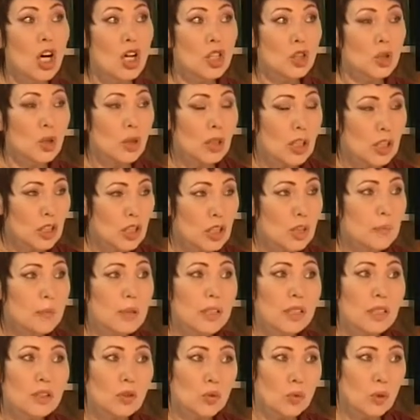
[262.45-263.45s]
что должны
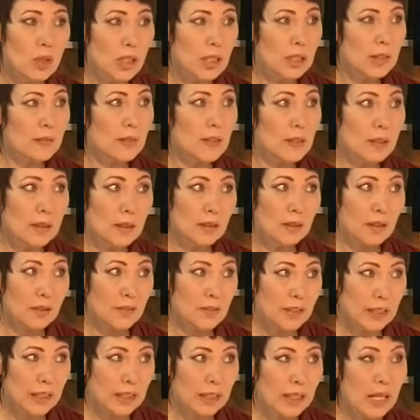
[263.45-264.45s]
быть государственные театры
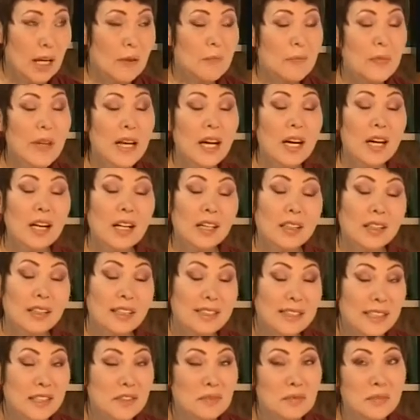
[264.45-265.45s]
в стране.
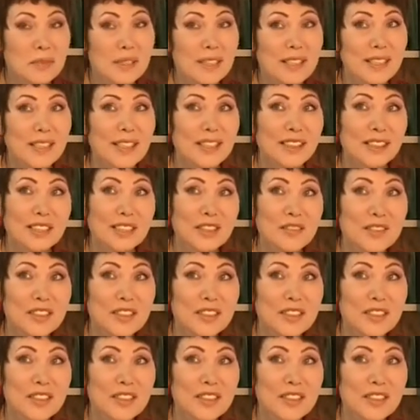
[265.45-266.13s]
На самом деле это не